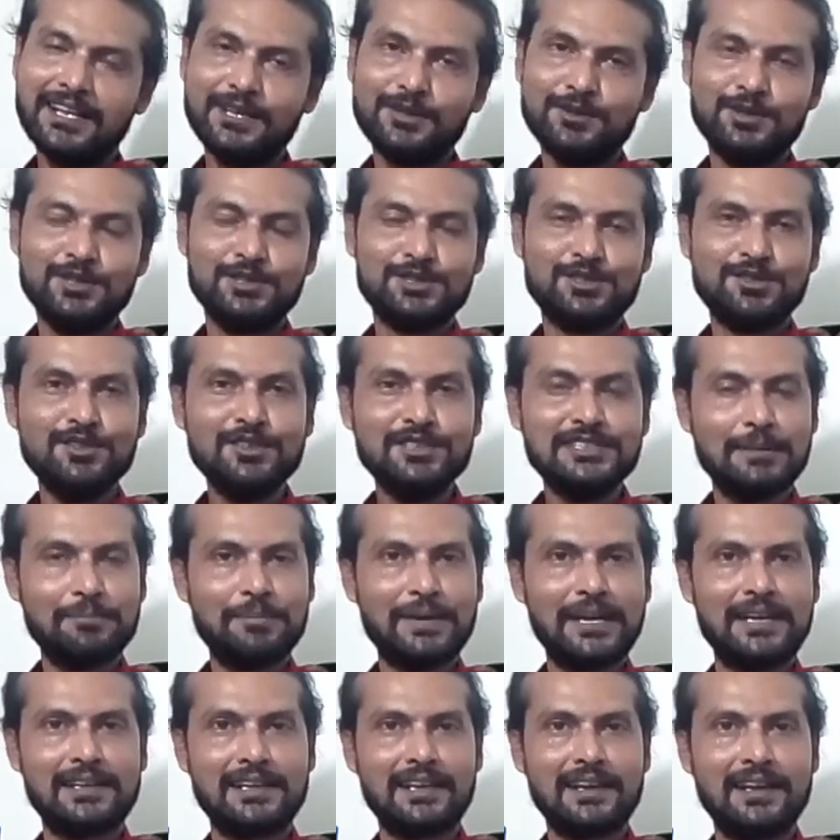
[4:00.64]
হারানো হয়েছিল
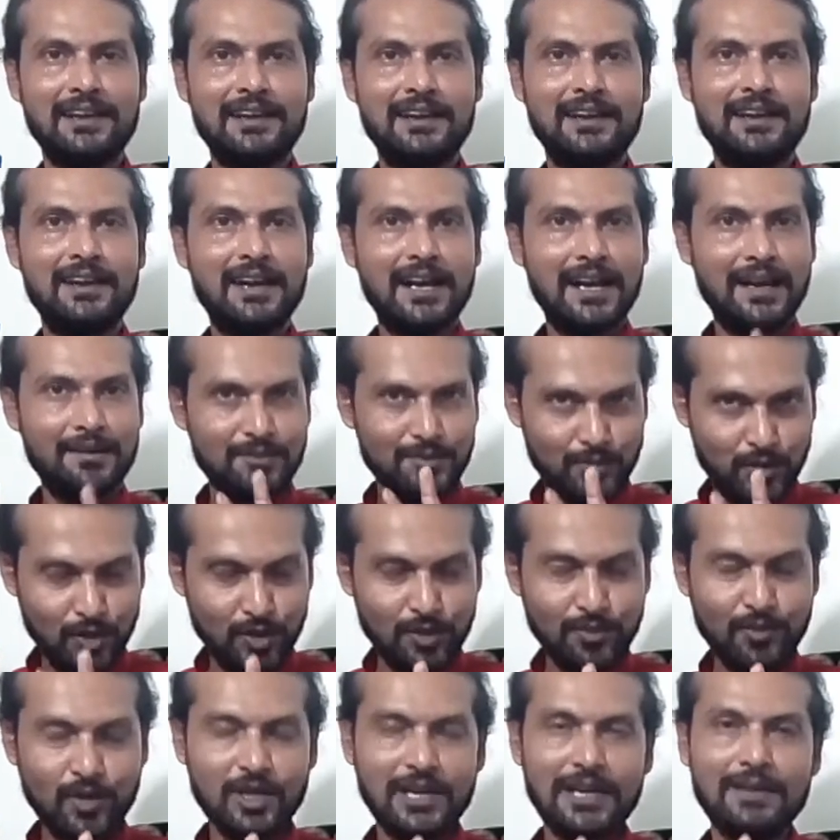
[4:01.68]
জাপানকে আমি
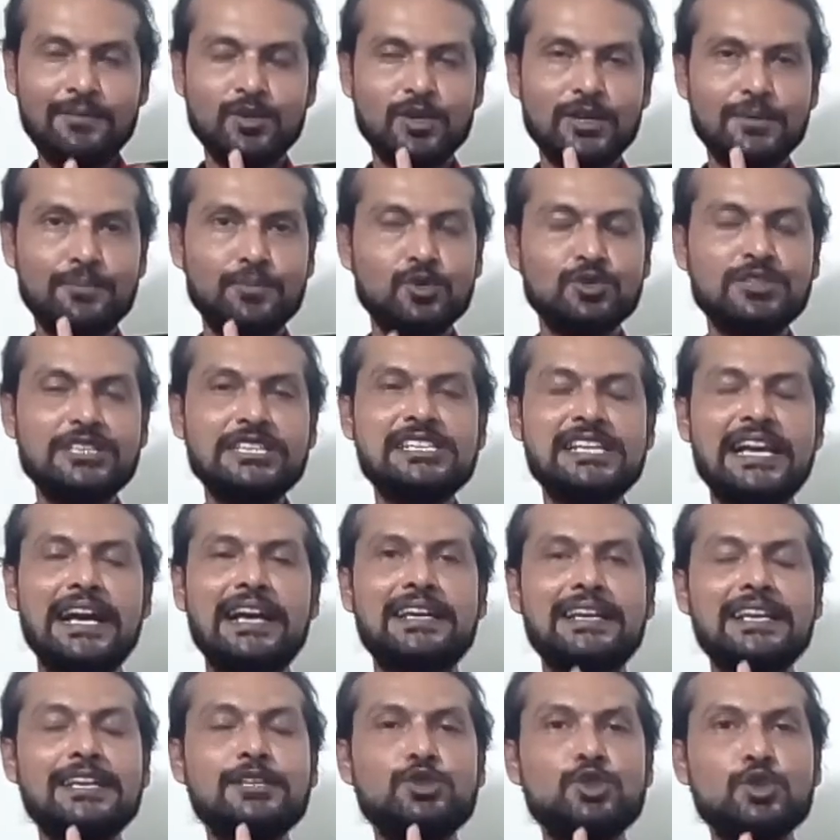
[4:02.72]
ভুল বললাম ওটা পঁচিশ
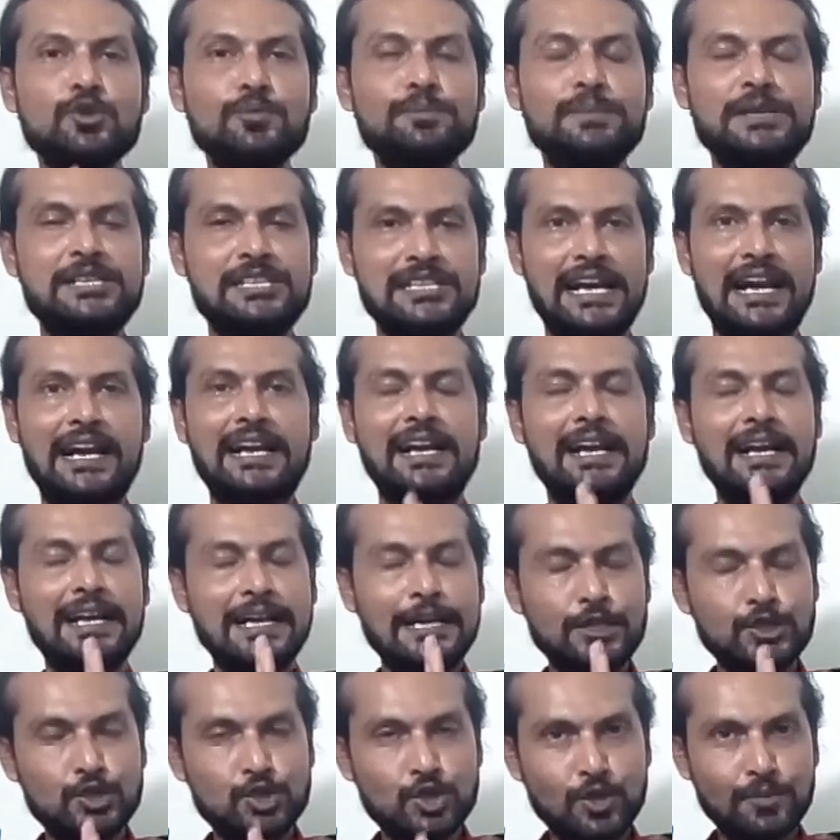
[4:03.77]
এক না চব্বিশ এক
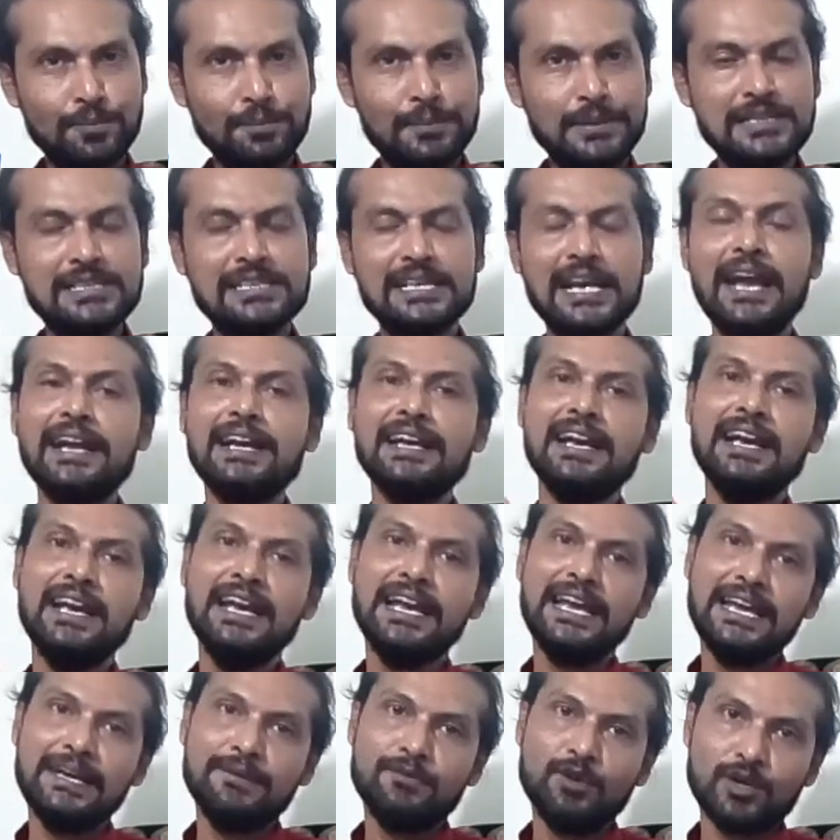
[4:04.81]
চব্বিশ এক
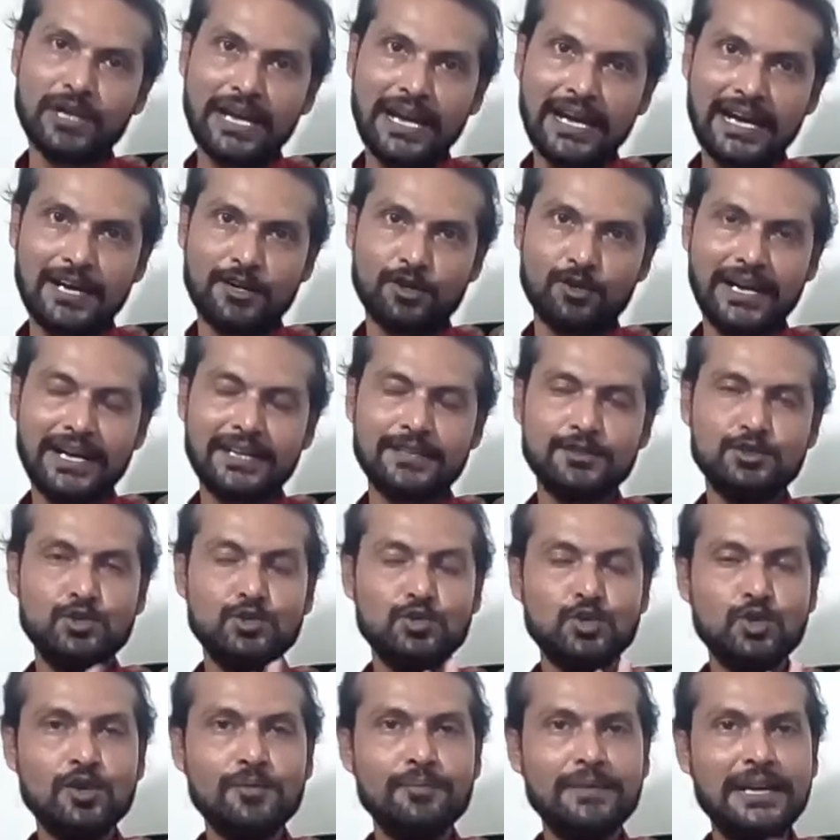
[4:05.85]
এবং এগারো এক
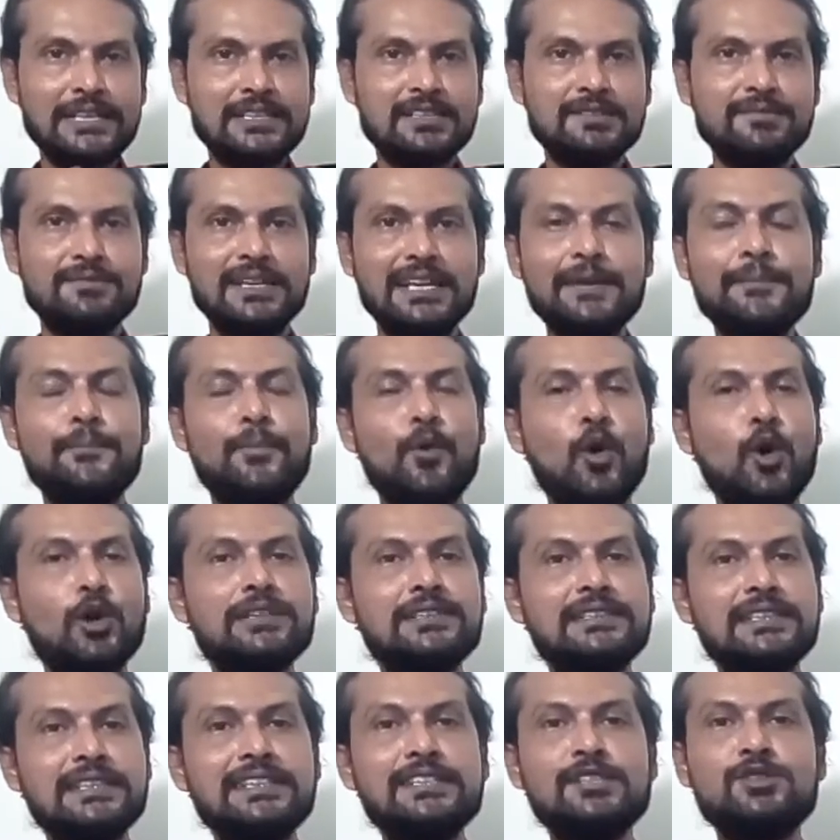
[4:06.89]
দুটো ম্যাচ মিলে
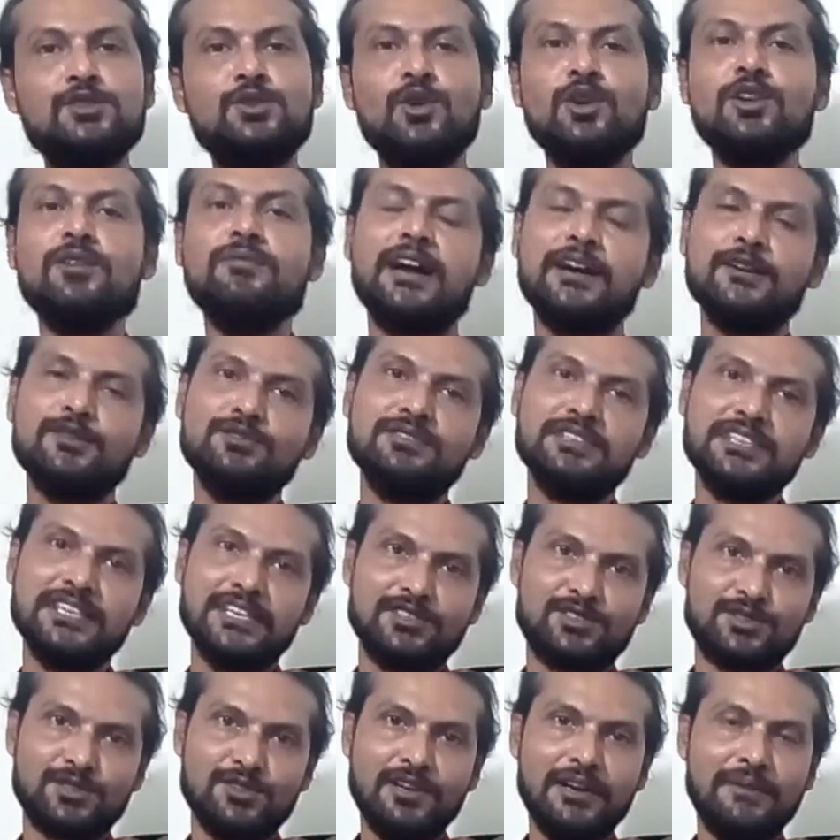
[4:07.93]
পঁয়ত্রিশ গোল ভারত
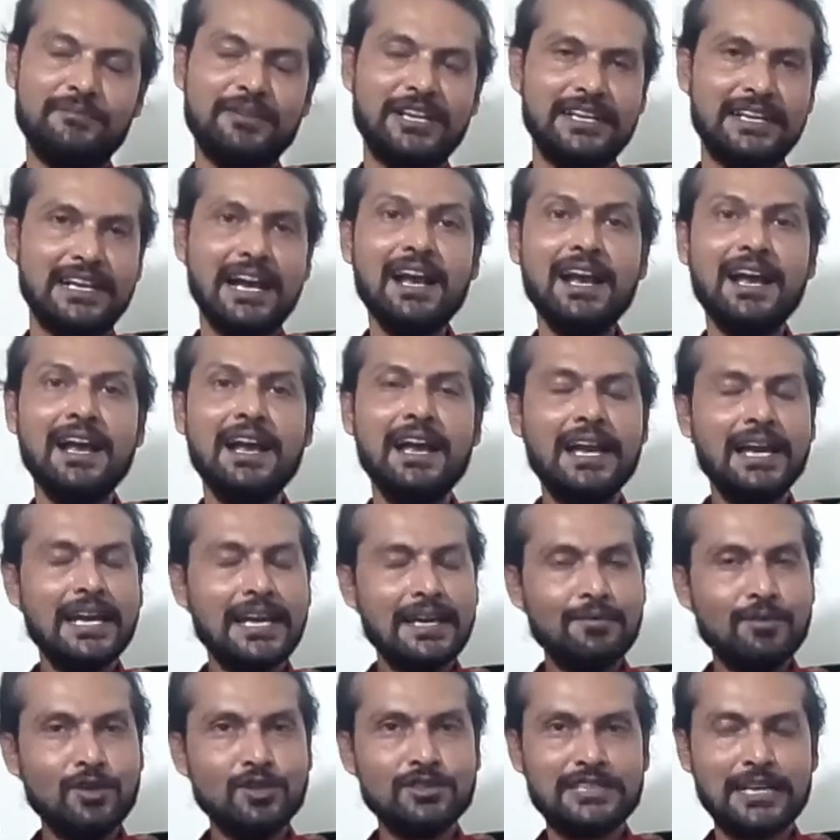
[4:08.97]
দিয়েছিল আমেরিকা
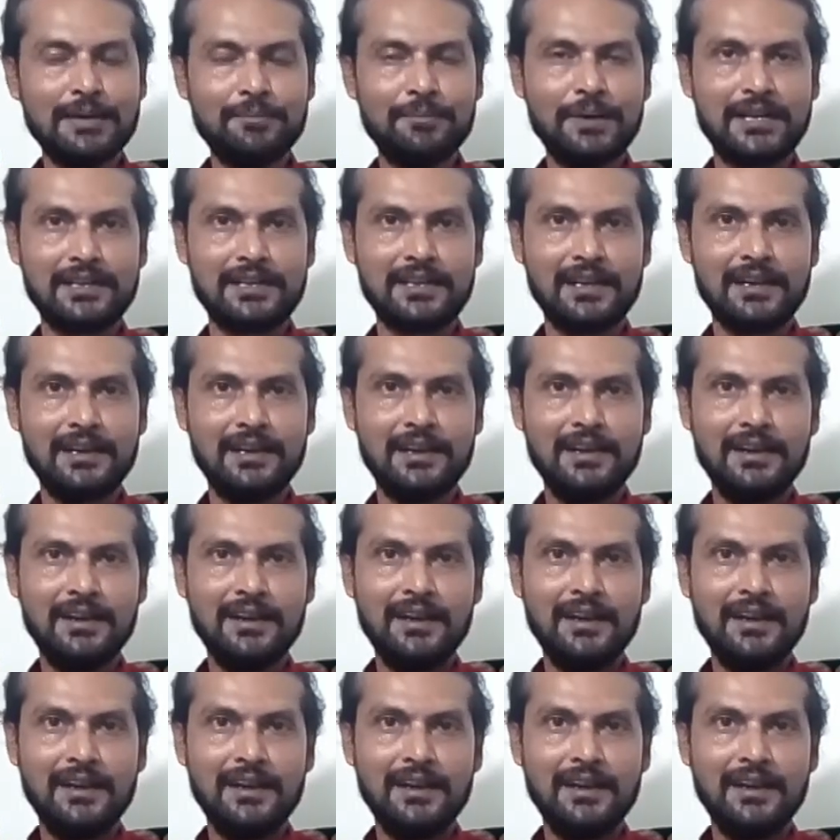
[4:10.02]
এবং জাপানকে